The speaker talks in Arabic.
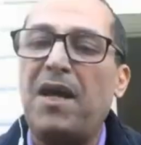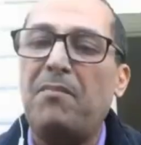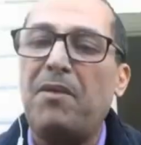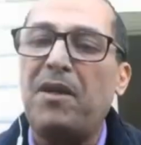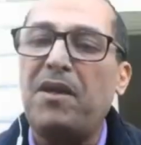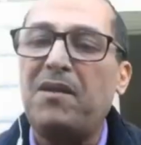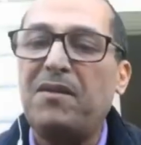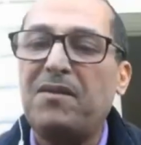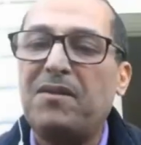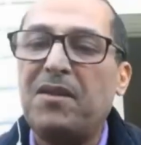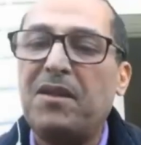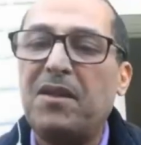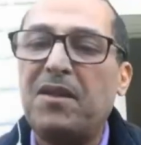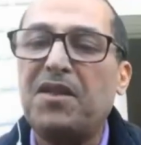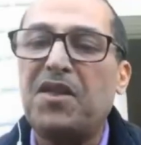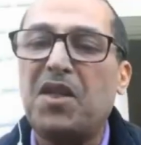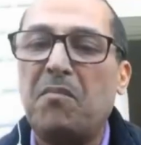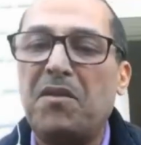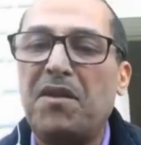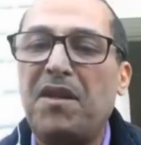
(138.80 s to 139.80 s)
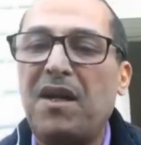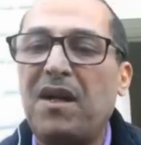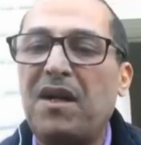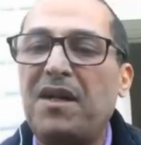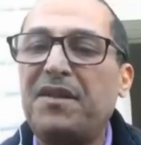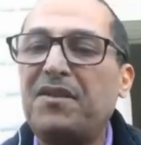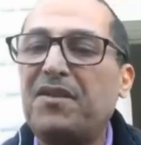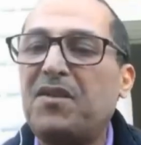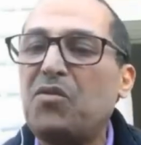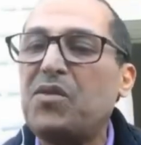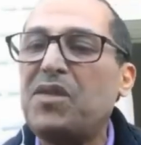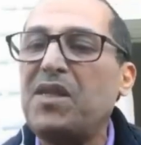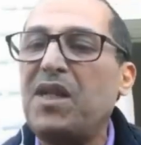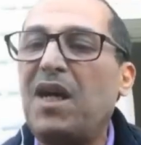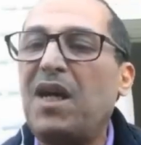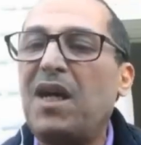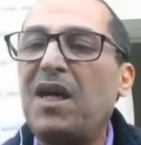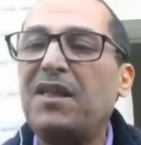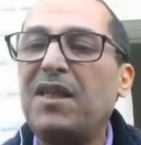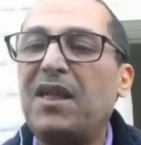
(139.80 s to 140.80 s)
العمل نتمنى أن
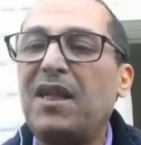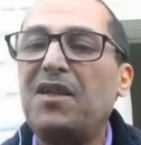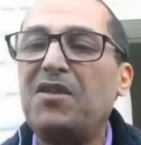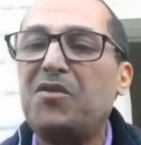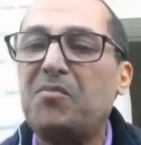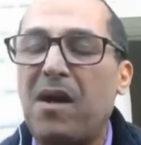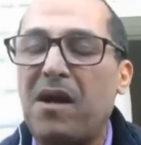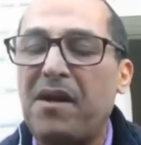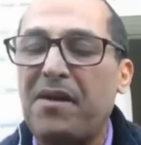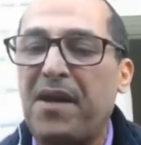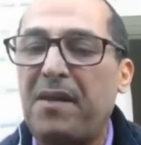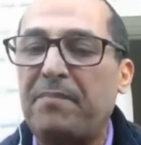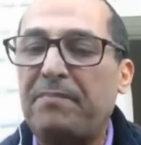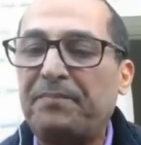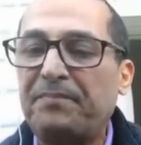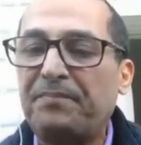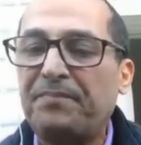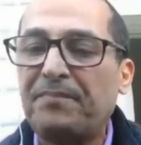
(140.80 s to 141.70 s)
تزيح هذه الأزمة نعم.